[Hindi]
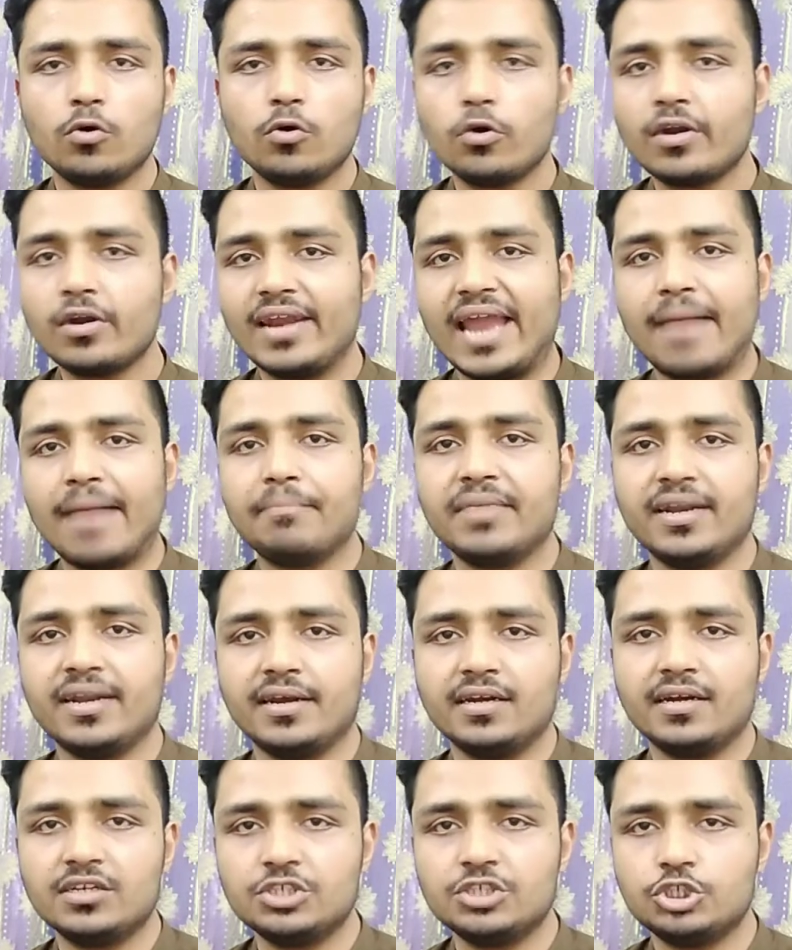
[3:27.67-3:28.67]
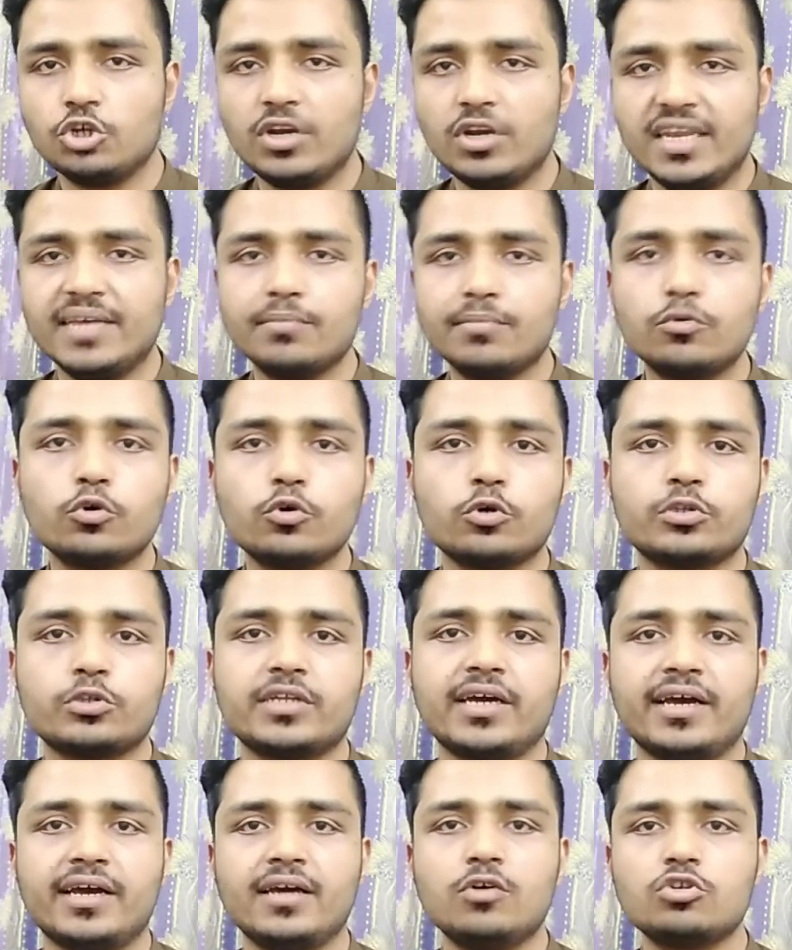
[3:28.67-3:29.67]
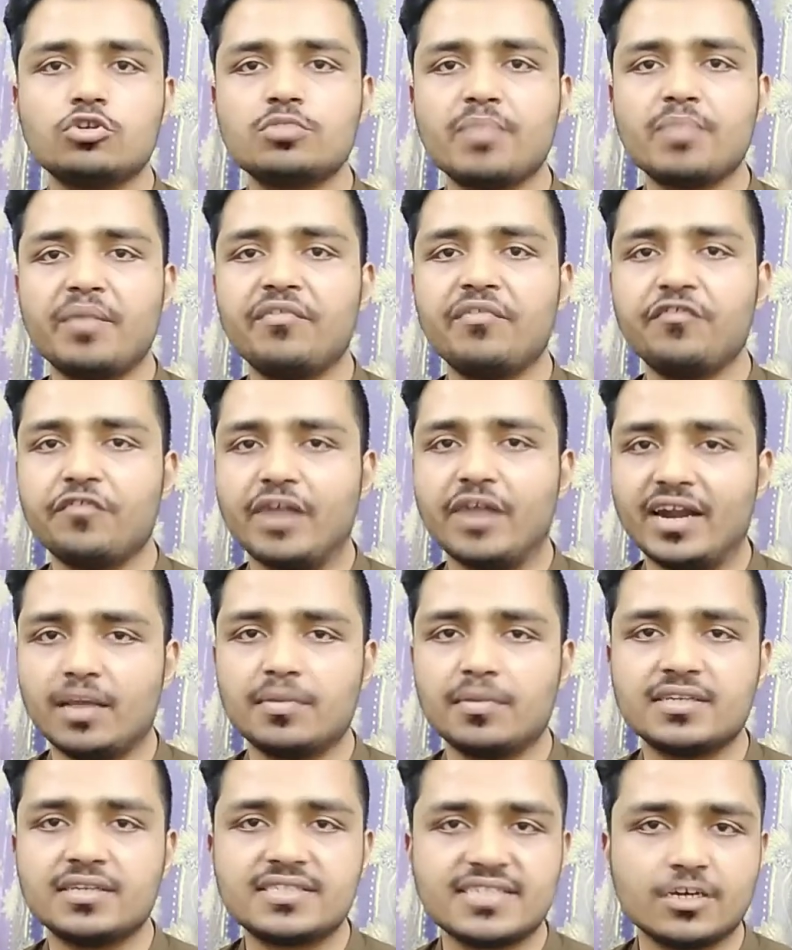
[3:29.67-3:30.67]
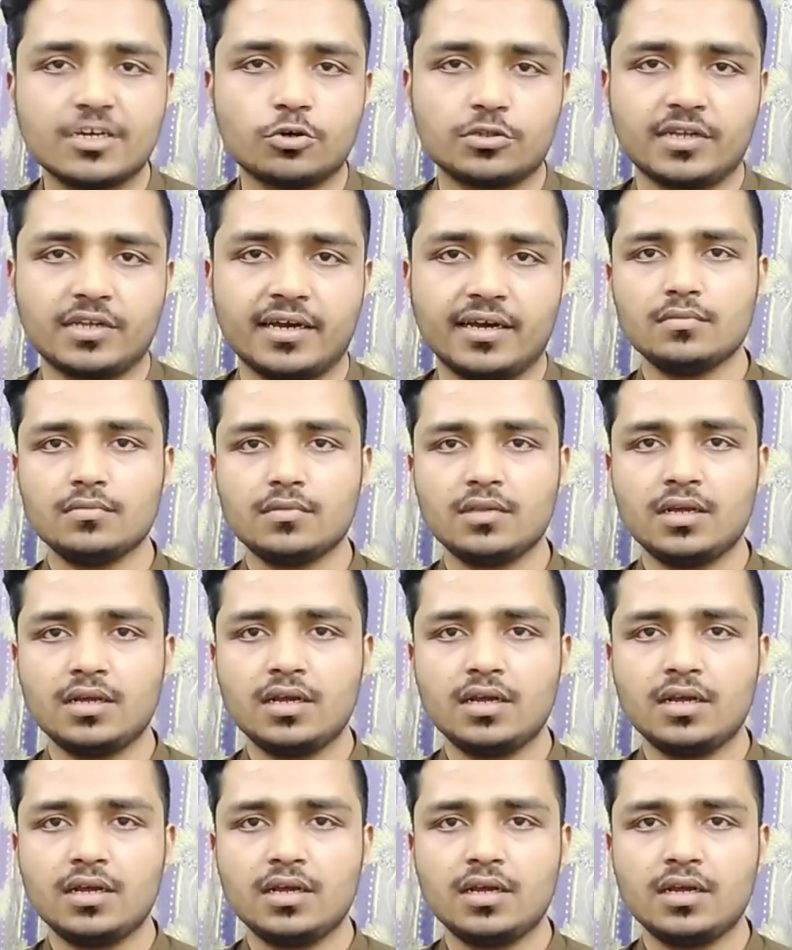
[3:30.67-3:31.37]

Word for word: और लेमन जो नींबू होता है उसमें भी विटामिन सी होता है